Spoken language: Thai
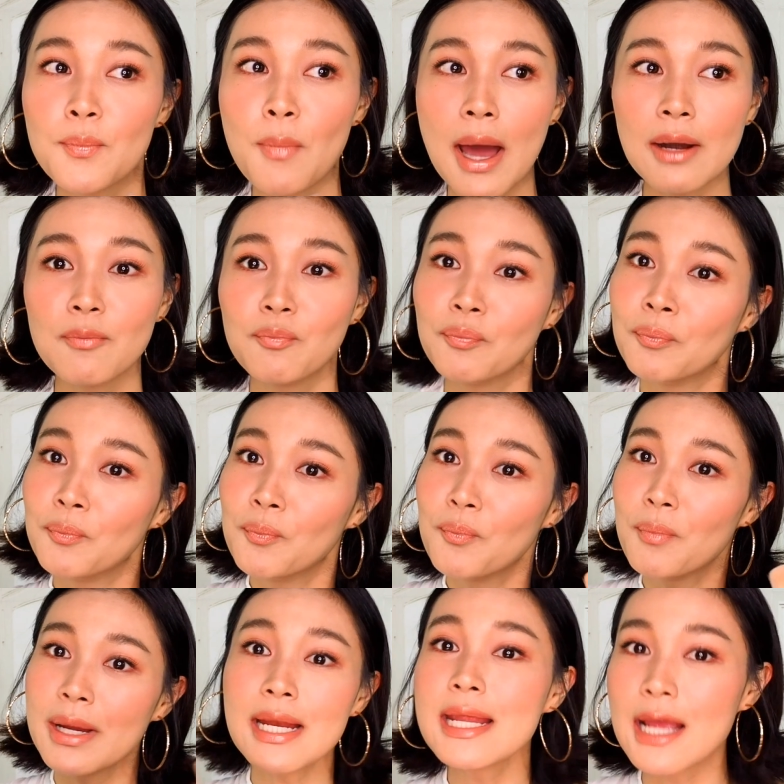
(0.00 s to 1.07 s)
มัน
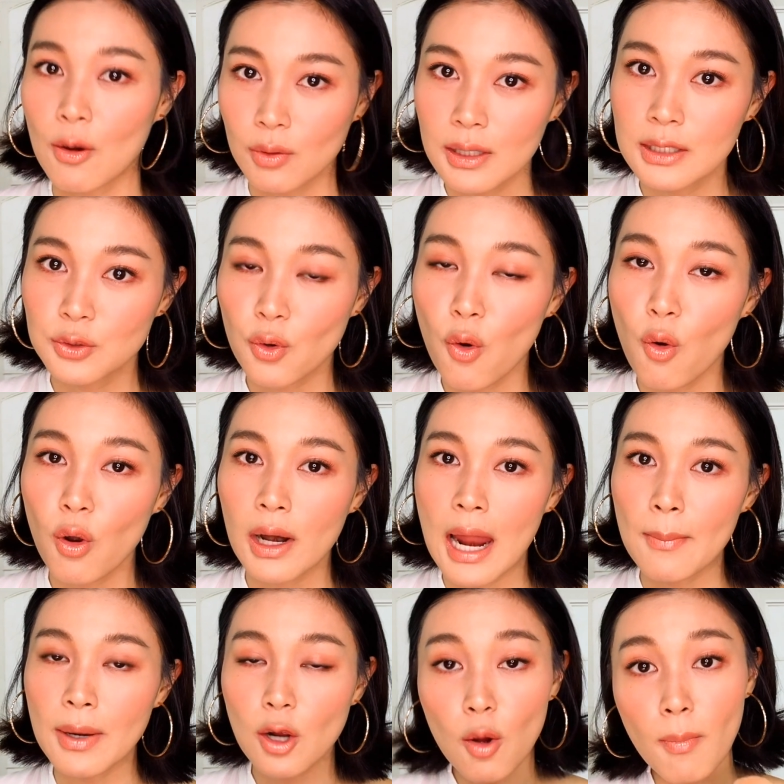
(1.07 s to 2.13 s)
ไม่เหนียวเลยทุกคน
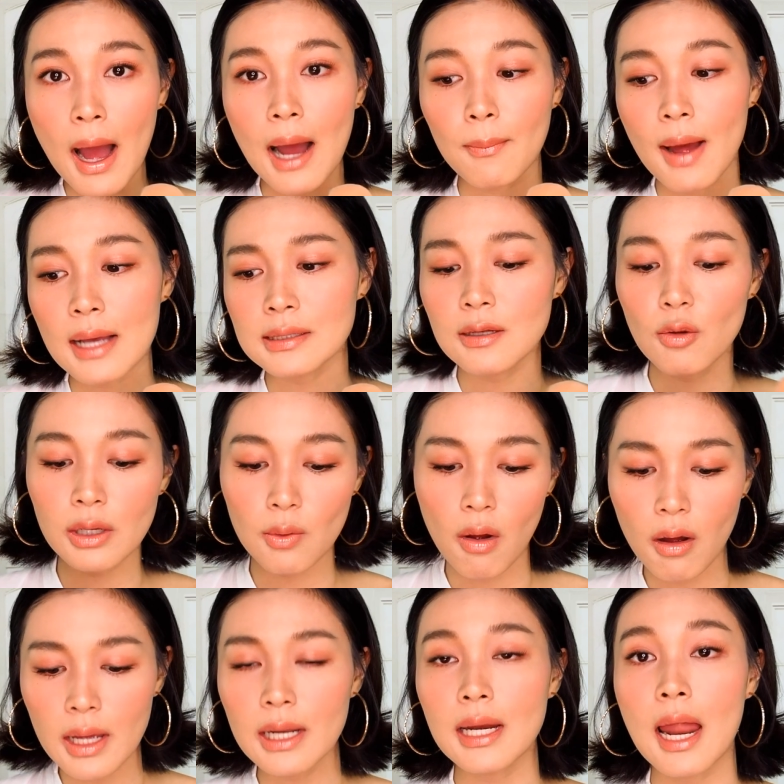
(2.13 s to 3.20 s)
แล้วมันก็บางมากซึ่งเราคิด
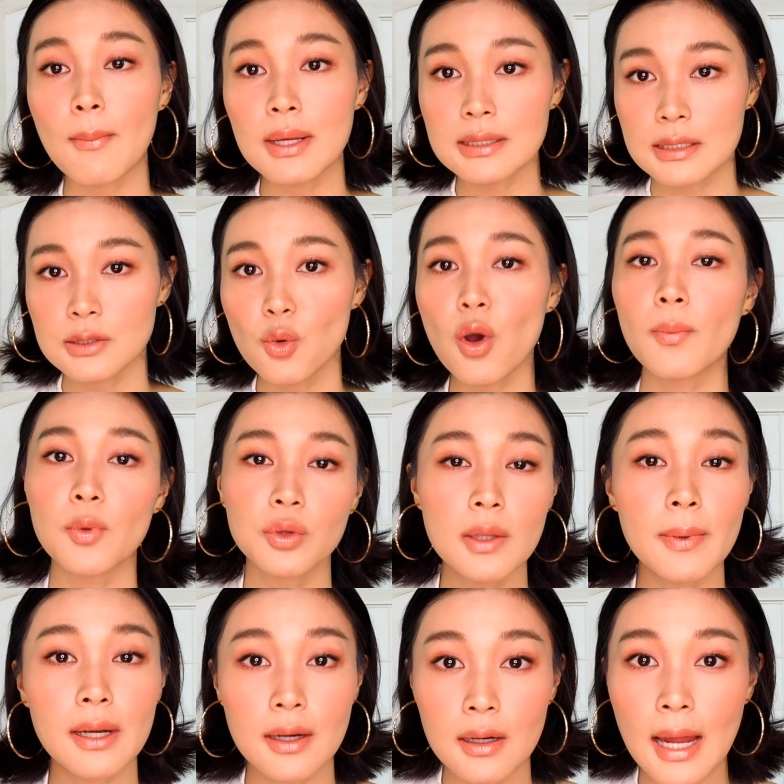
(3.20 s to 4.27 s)
ว่า เอ้ยแล้วมันจะสู้กับิวตี้
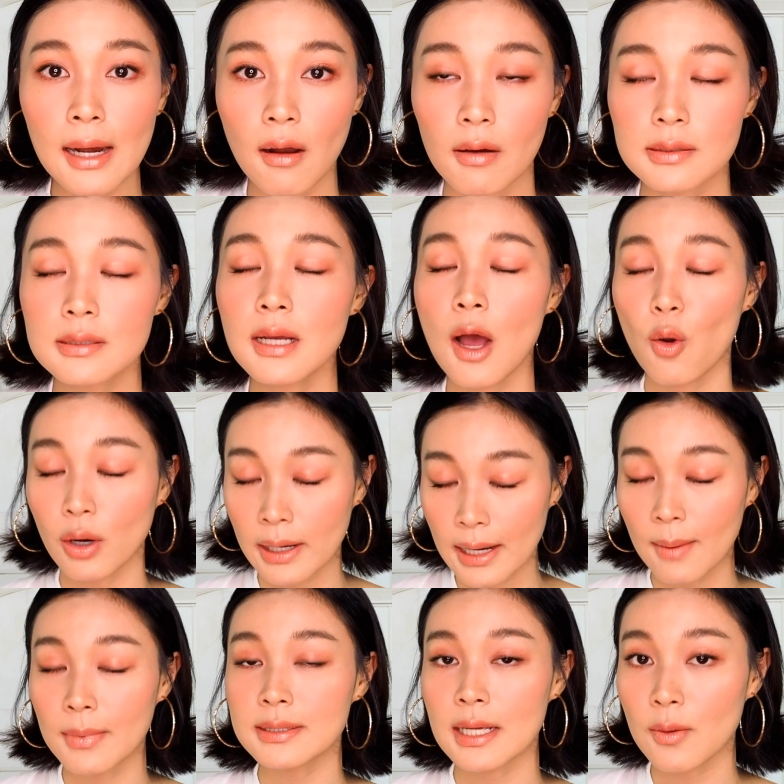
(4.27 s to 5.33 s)
เบนเดอร์ได้หรอ ซึ่งเขาก็แนะ
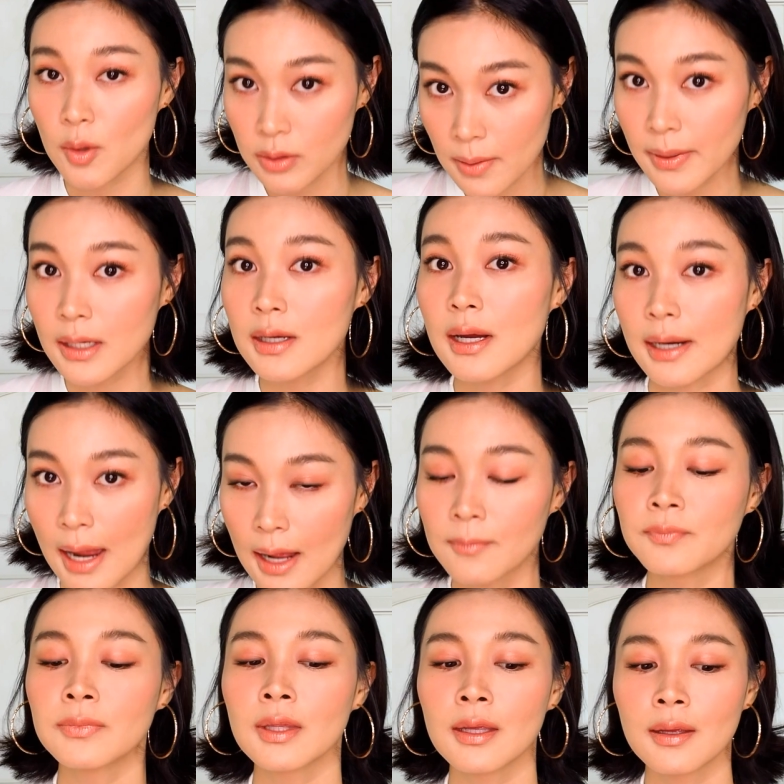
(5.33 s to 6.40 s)
นำให้ใช้บิวตี้เบนเดอร์นะ
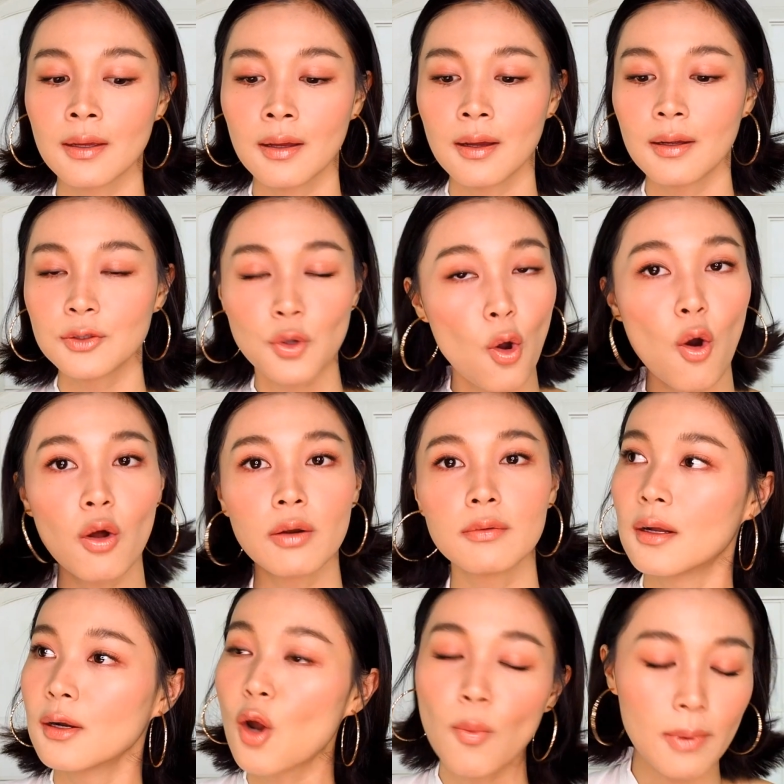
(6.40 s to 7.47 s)
ทุกคน
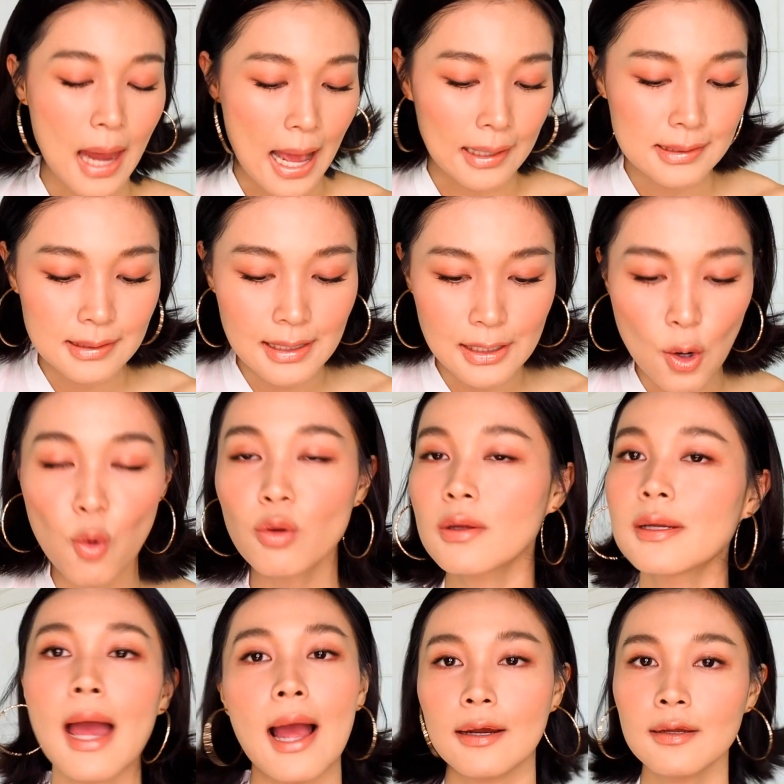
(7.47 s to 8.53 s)
ลบล้างทฤษฎีทุก
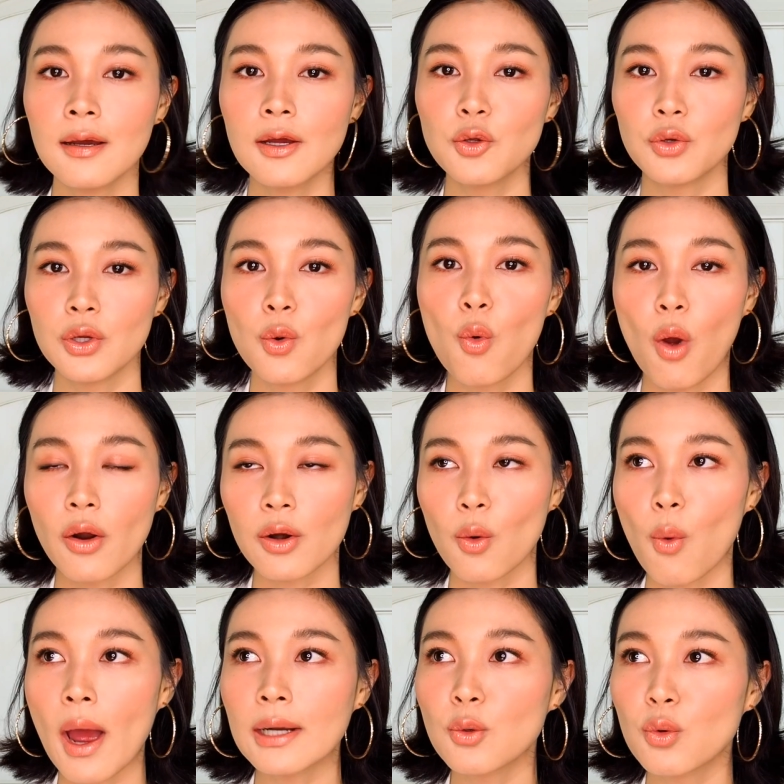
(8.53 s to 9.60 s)
อย่างที่เคยอยู่ในหัว ห
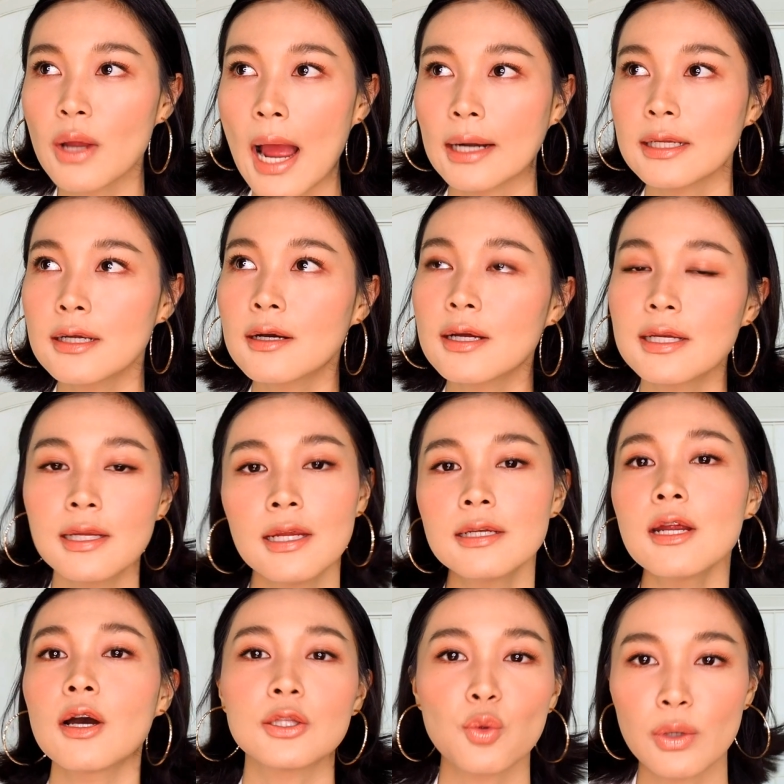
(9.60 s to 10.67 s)
รือว่าทุกอย่างที่เคยคิ
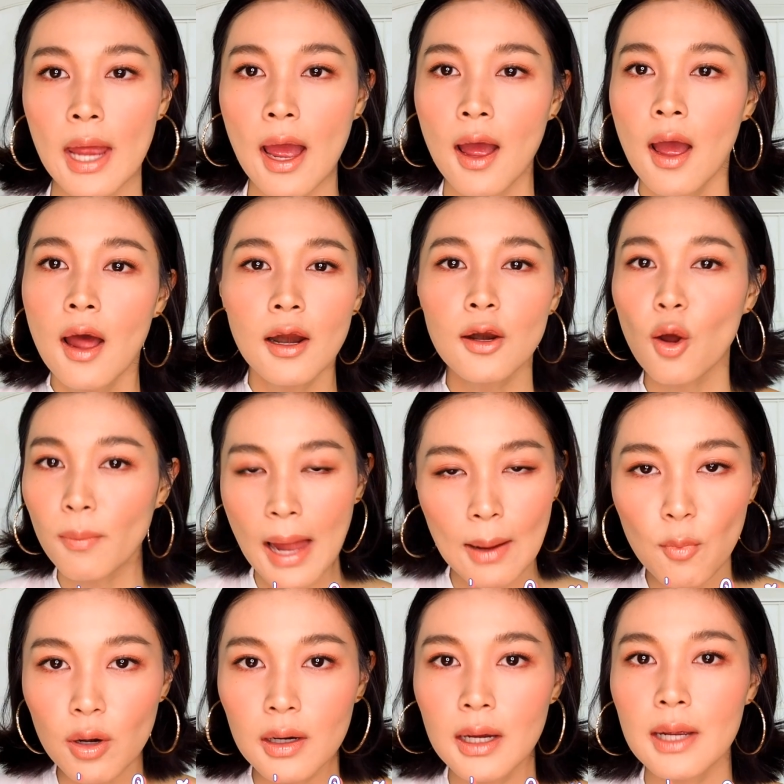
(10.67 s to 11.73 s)
ดเกี่ยวกับตัวเนี้ย ลบ
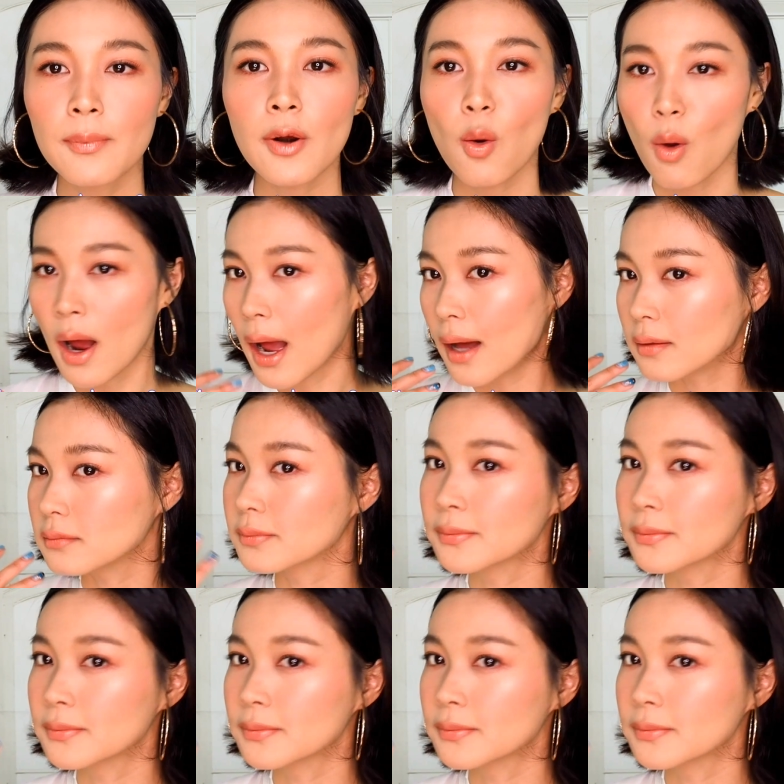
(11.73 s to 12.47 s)
ล้างหมดเลย เพราะว่า